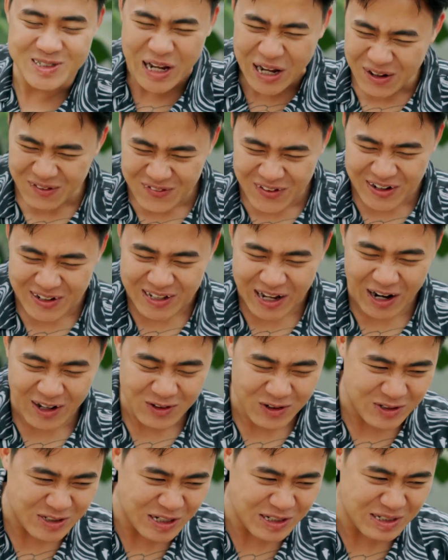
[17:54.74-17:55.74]
chính vì thế
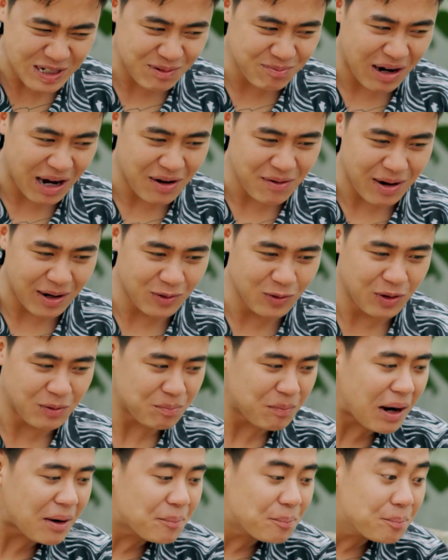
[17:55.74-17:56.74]
tôi xin trình bày với bạn
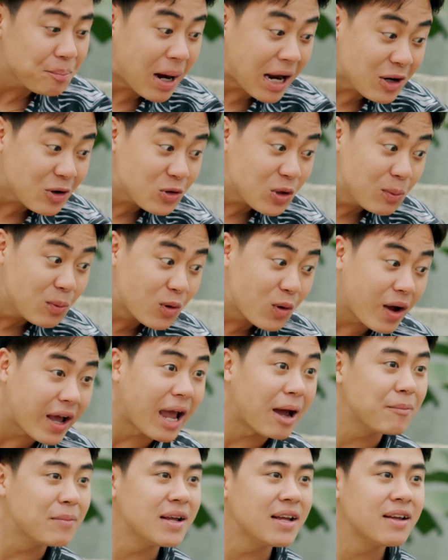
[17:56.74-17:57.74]
luôn bạn bán cho tôi một cây kem